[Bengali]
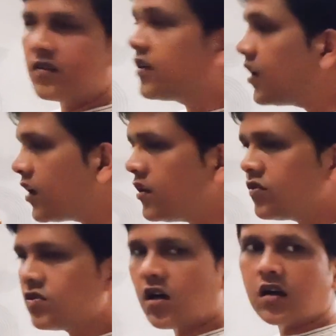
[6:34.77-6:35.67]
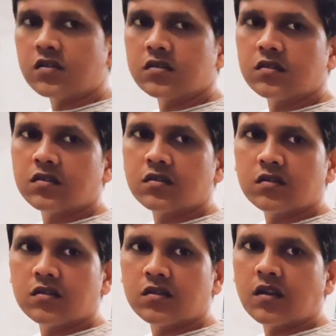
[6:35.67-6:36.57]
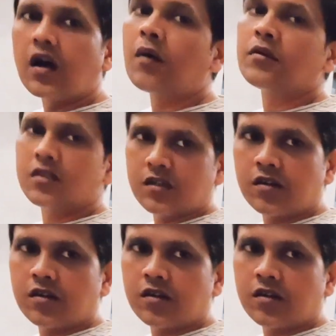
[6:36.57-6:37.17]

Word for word: এখানে তো চা কি চা আমাদের চা